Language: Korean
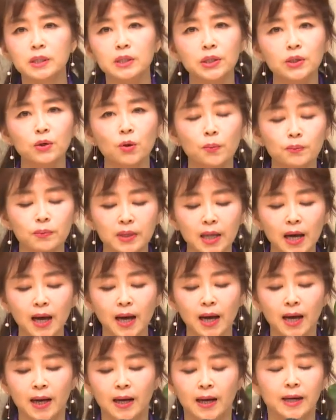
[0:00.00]

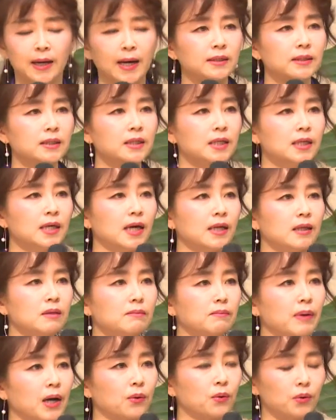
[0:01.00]
의롭다라는
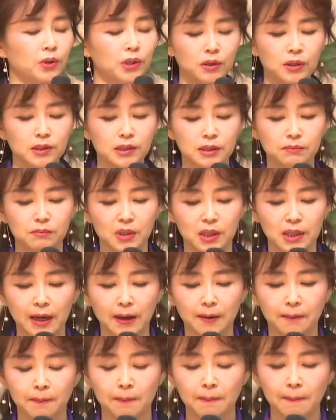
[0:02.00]
이해는 바로
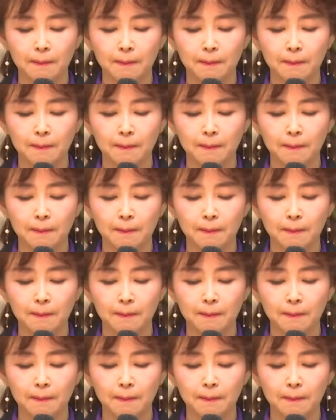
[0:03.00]
이렇습니다.